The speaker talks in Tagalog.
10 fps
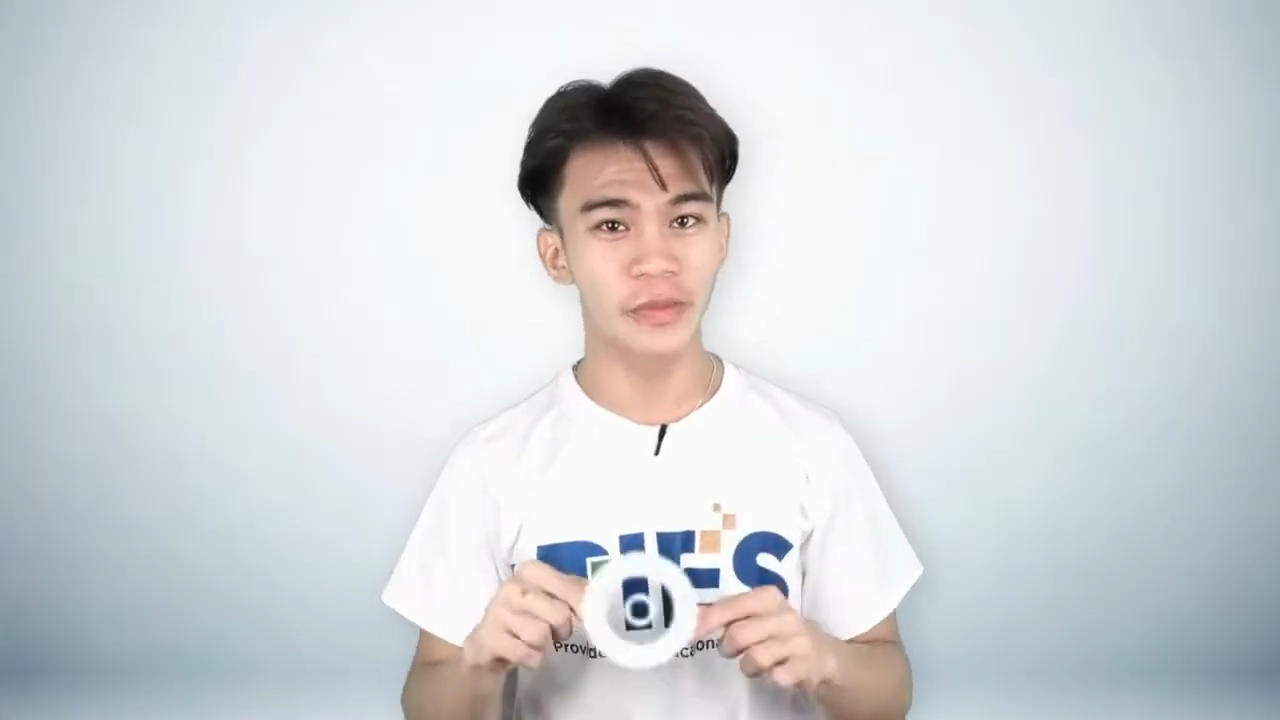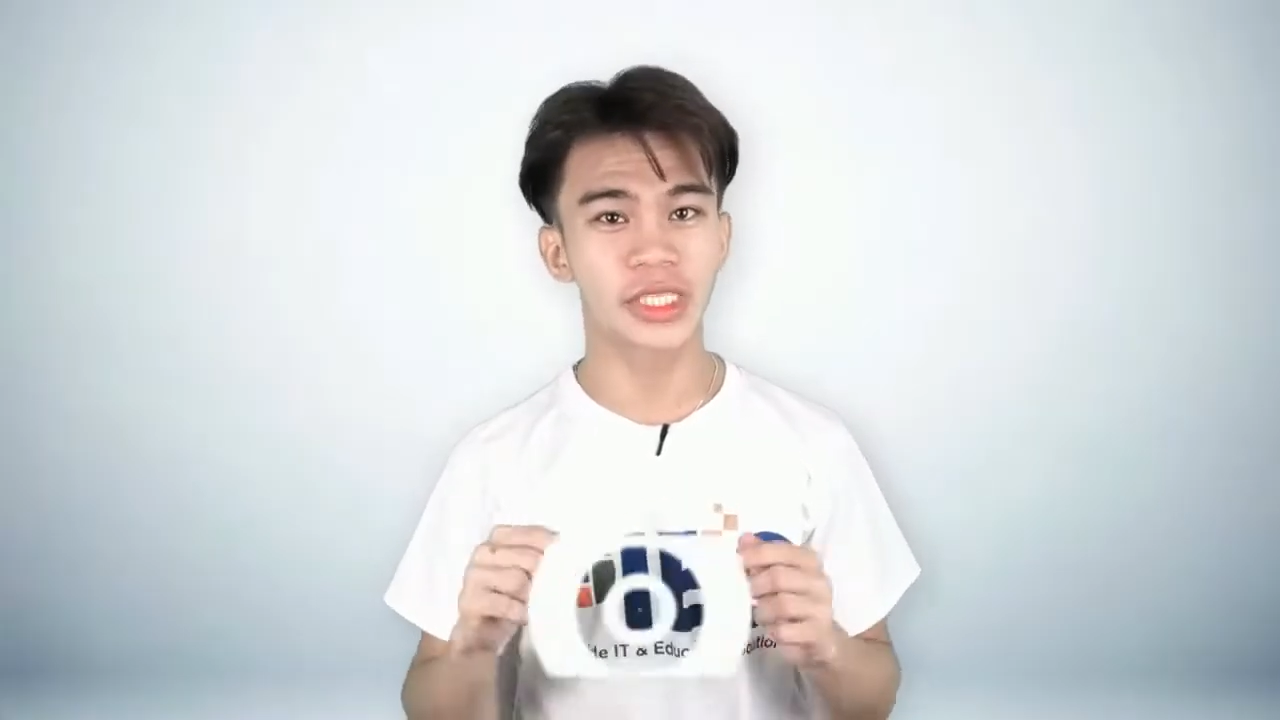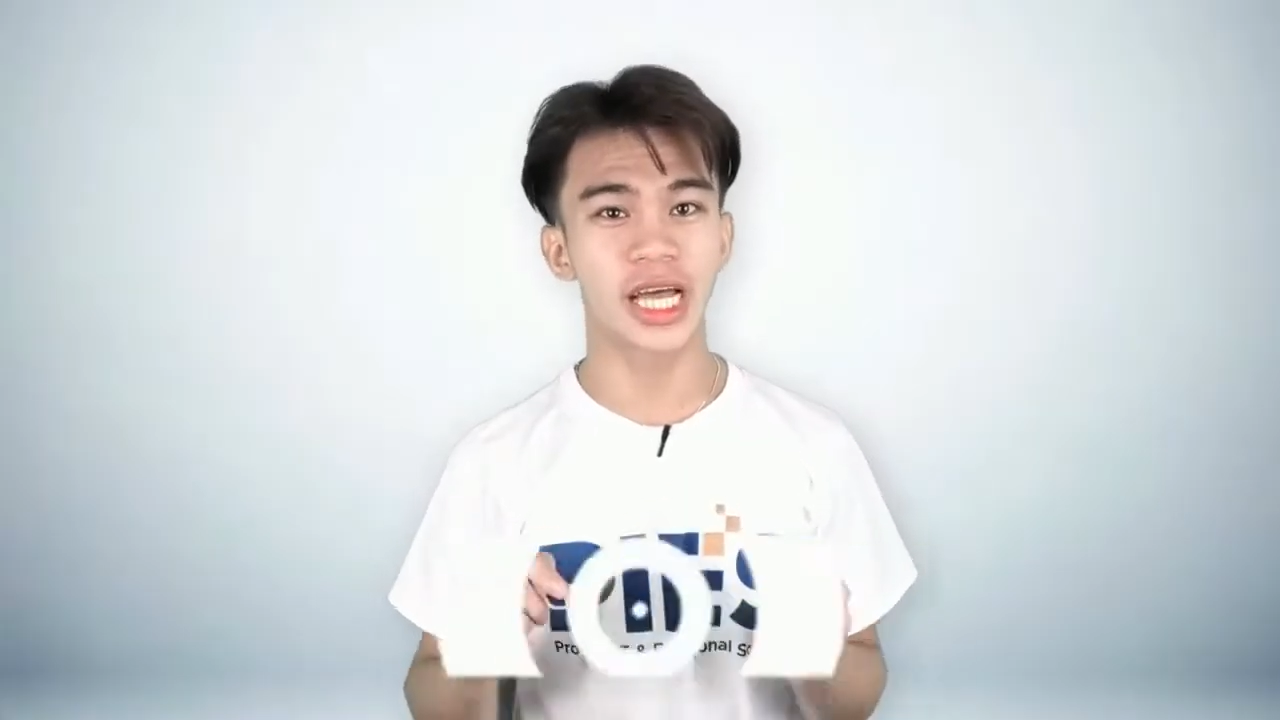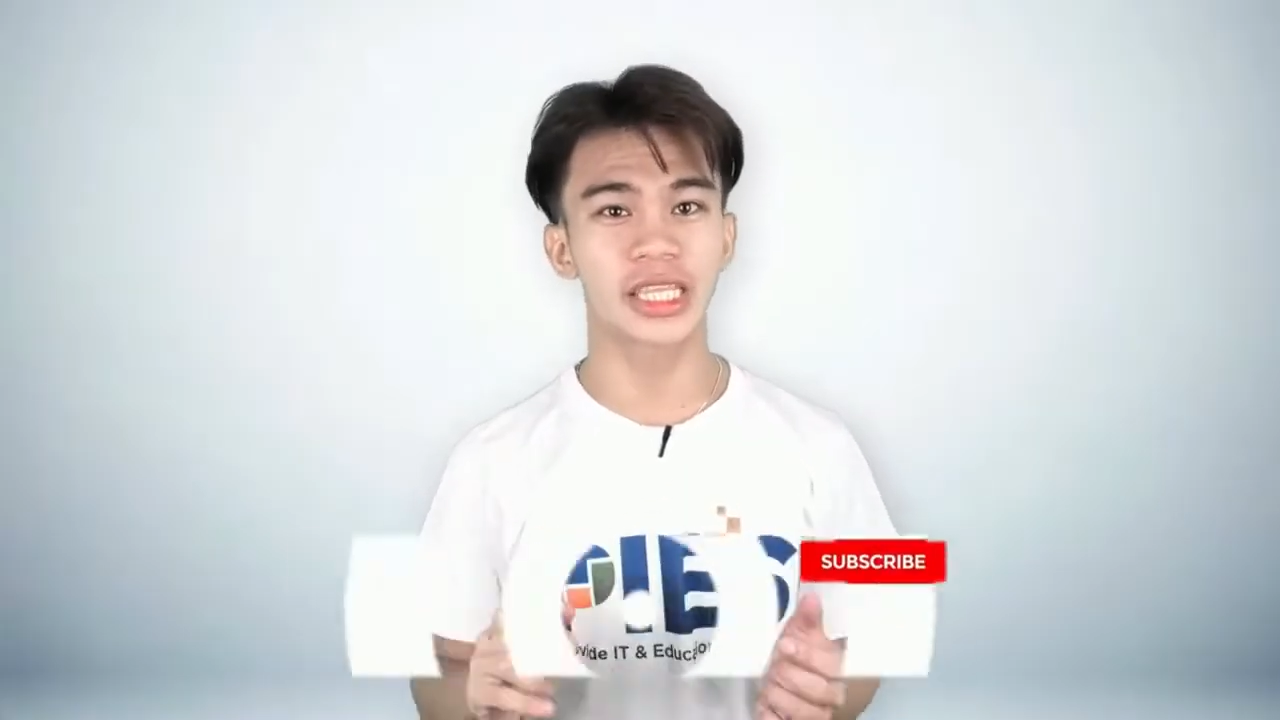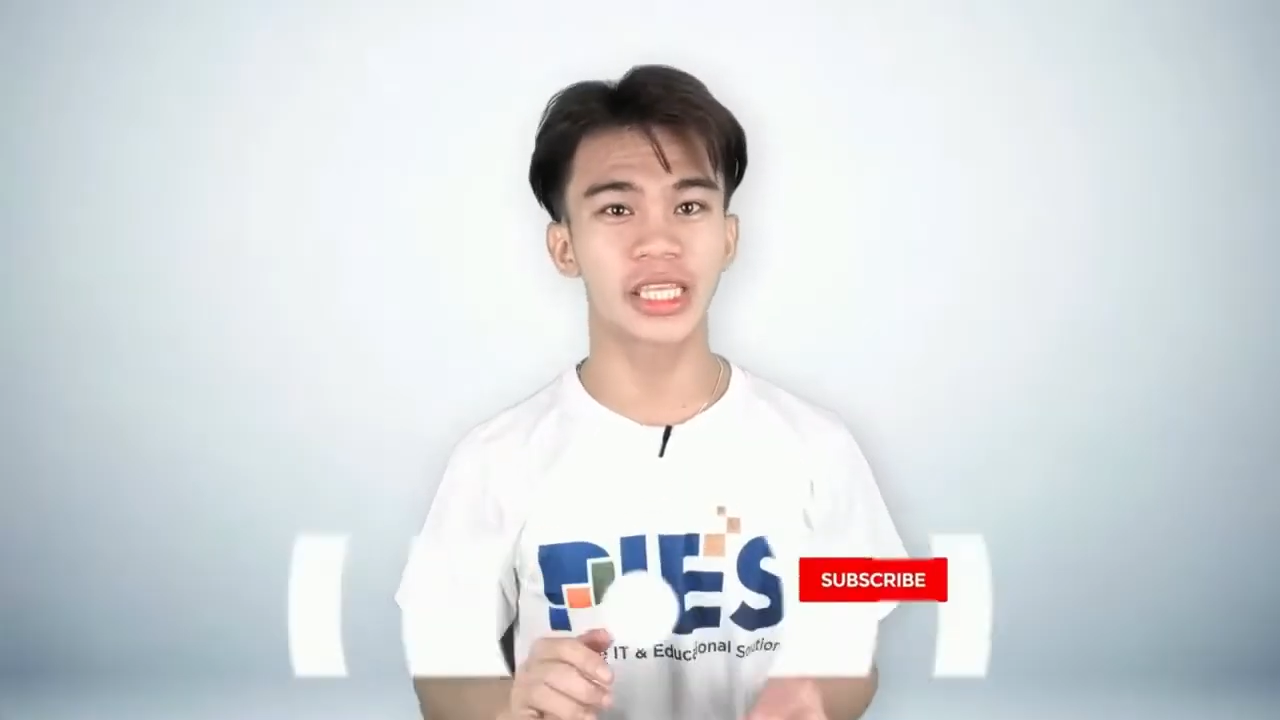
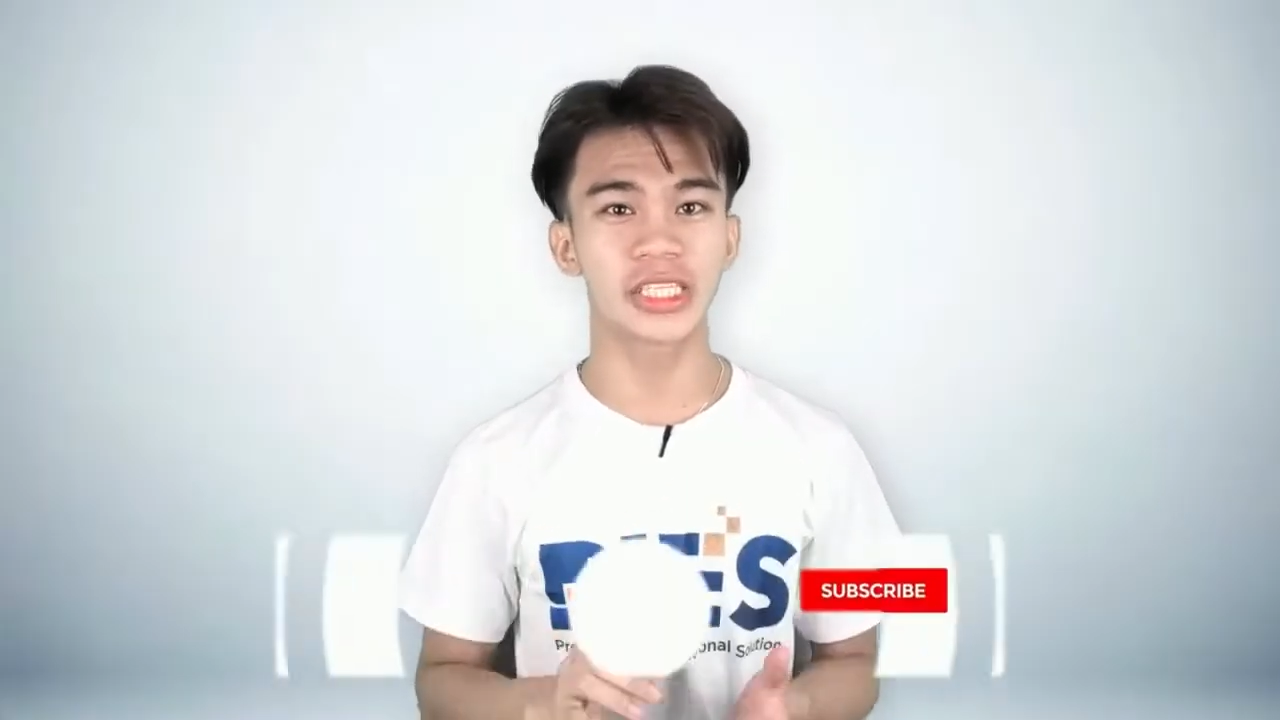sa ating